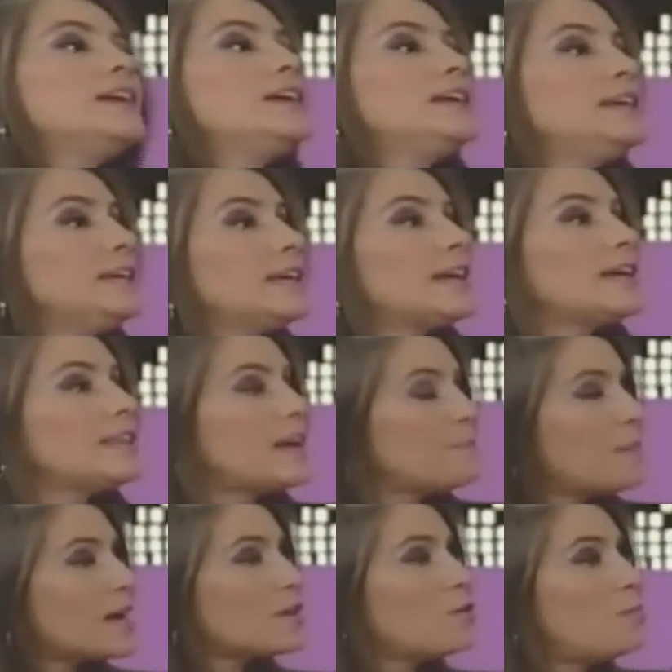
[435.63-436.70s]
y que
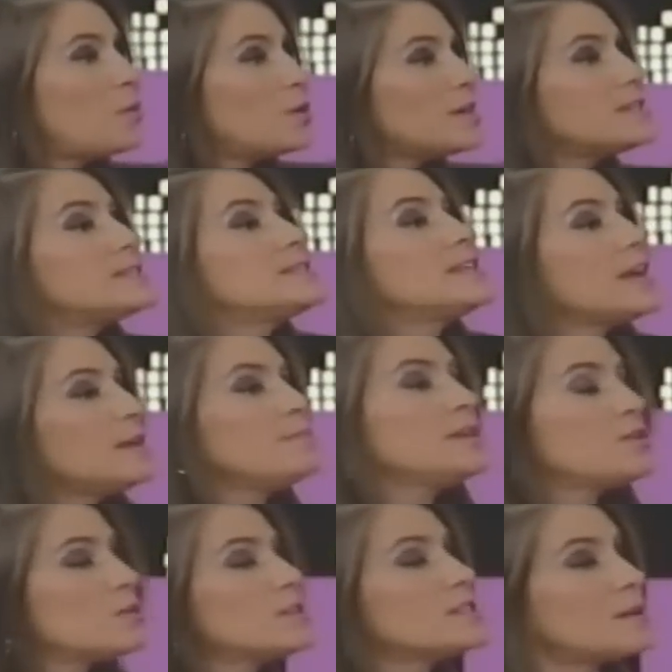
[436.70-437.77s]
además lo pone 100
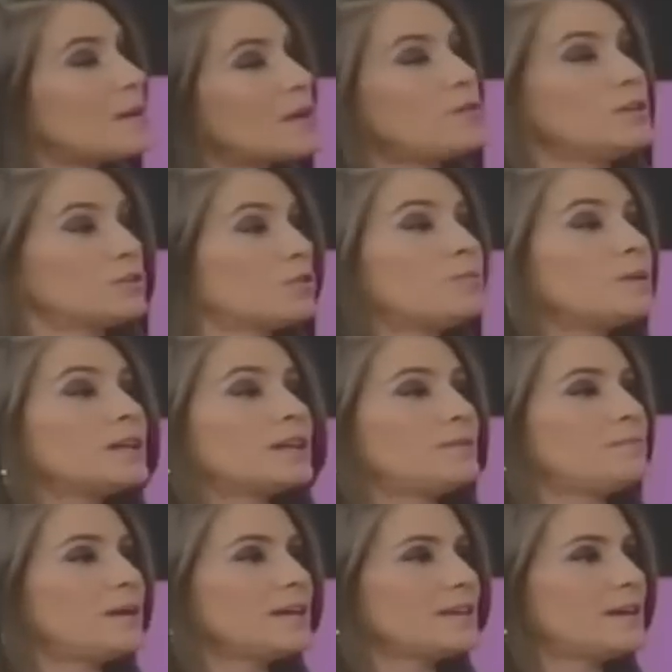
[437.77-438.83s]
millones abajo del tope de
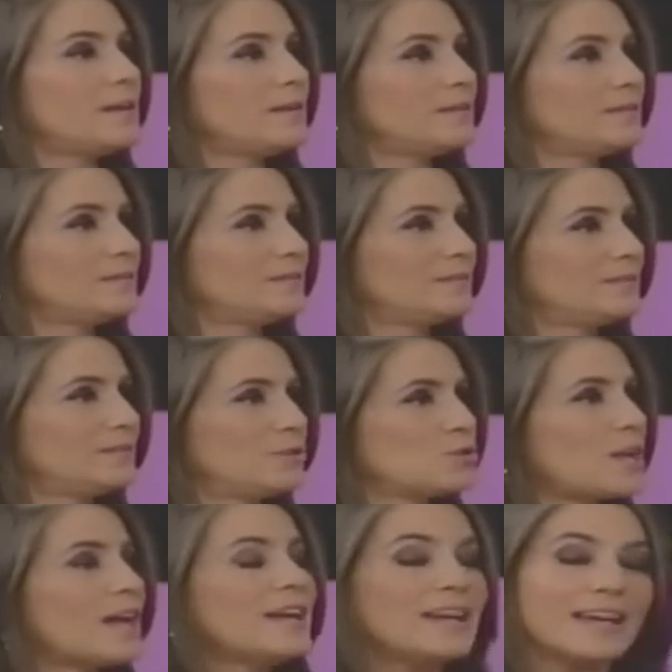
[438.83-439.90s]
campaña. O
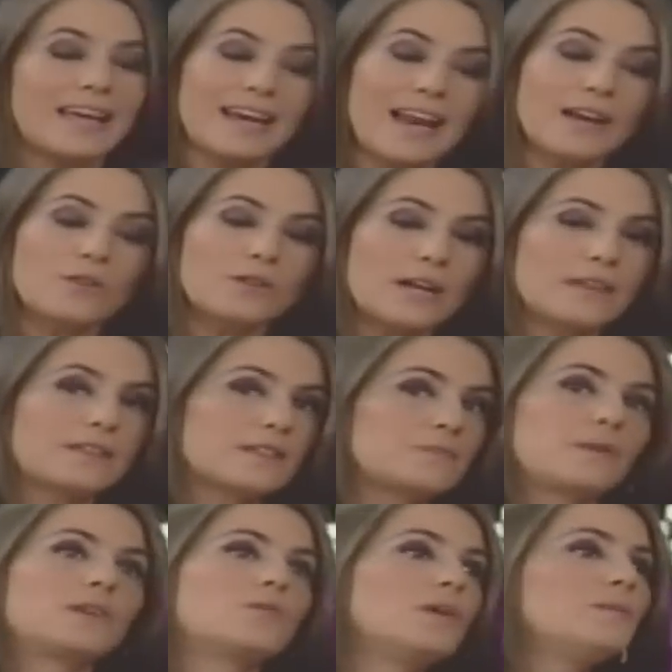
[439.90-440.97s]
sea, que era algo que
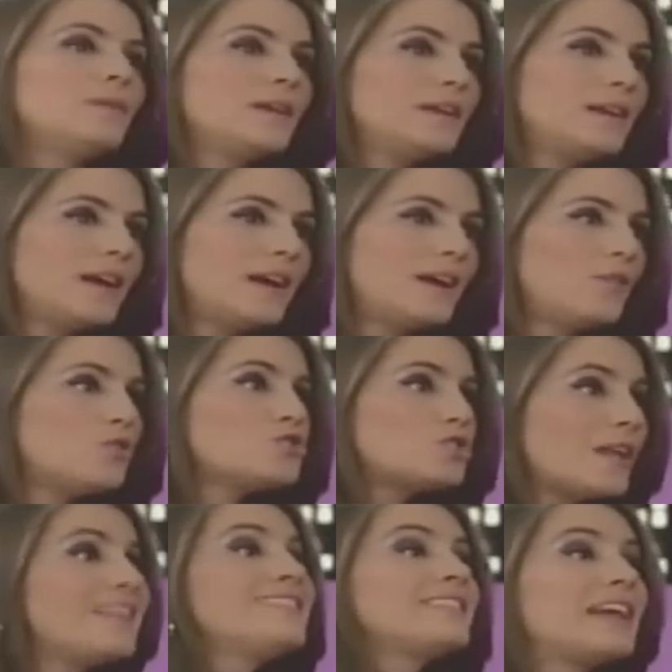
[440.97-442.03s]
Andrés Manuel venía
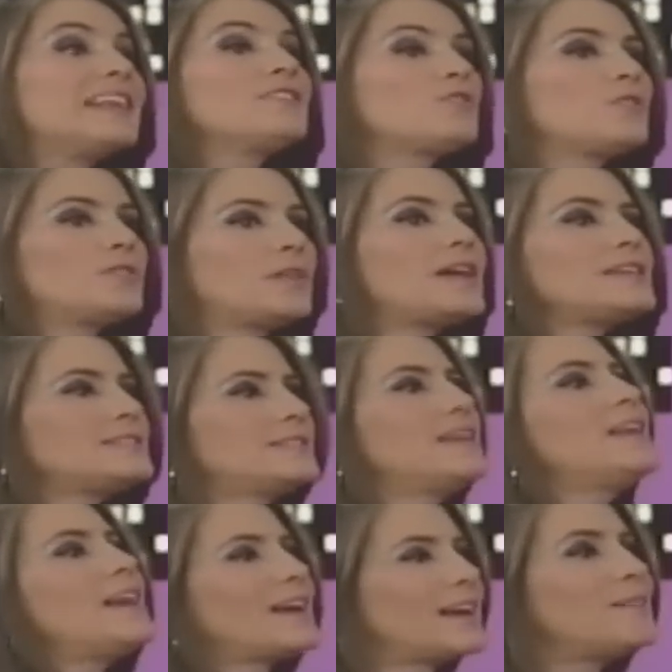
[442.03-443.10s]
ostentando
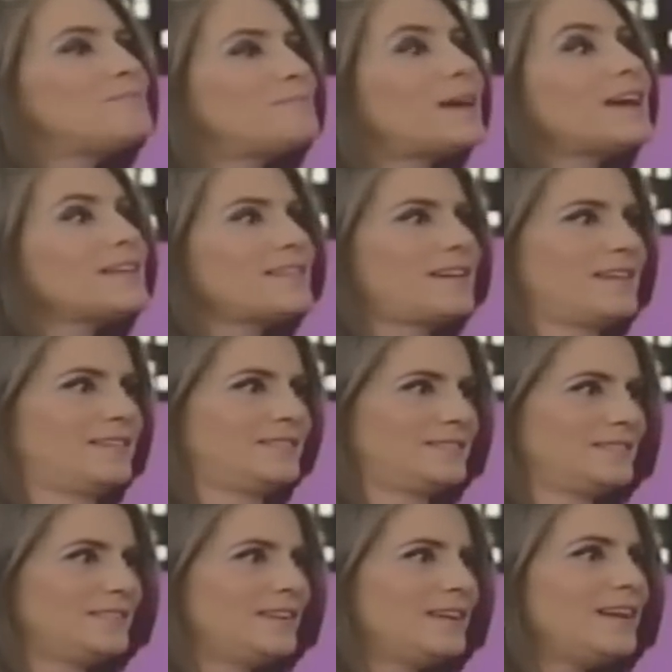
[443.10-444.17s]
desde, la campaña.
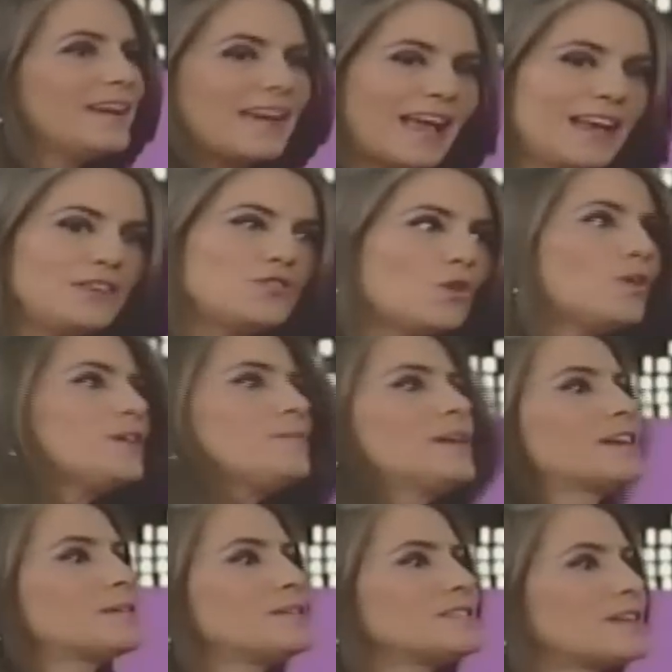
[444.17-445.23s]
que él no
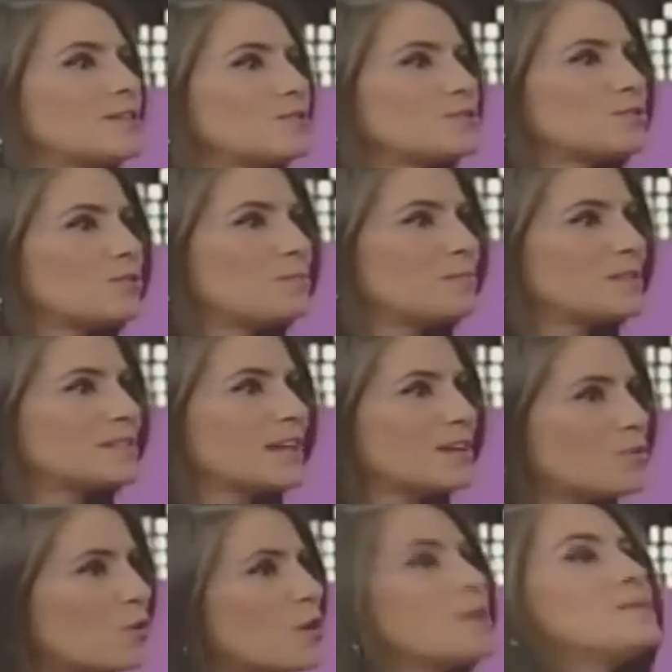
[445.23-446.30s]
iba a rebasar los topes,
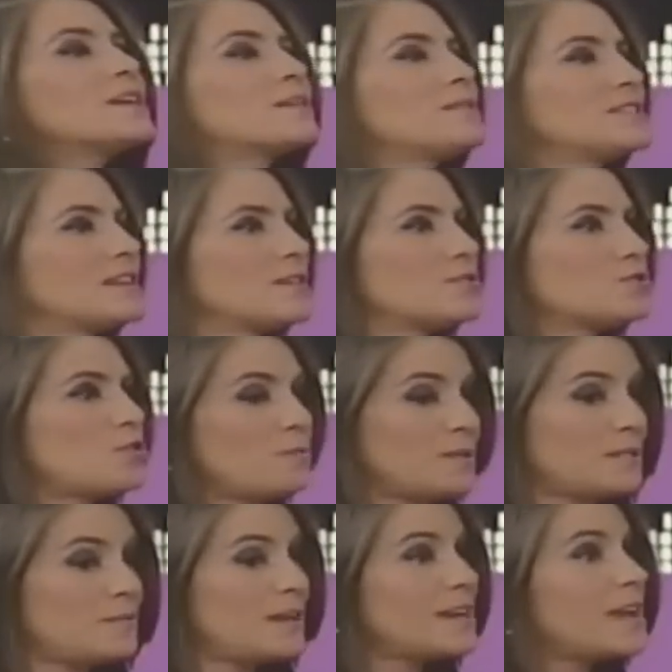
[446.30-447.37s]
que no iba a rebasar los
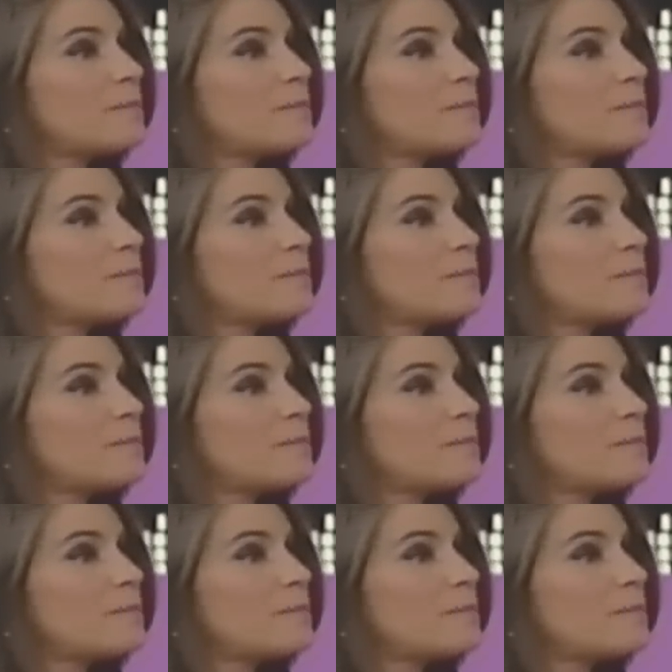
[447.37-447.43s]
topes y venía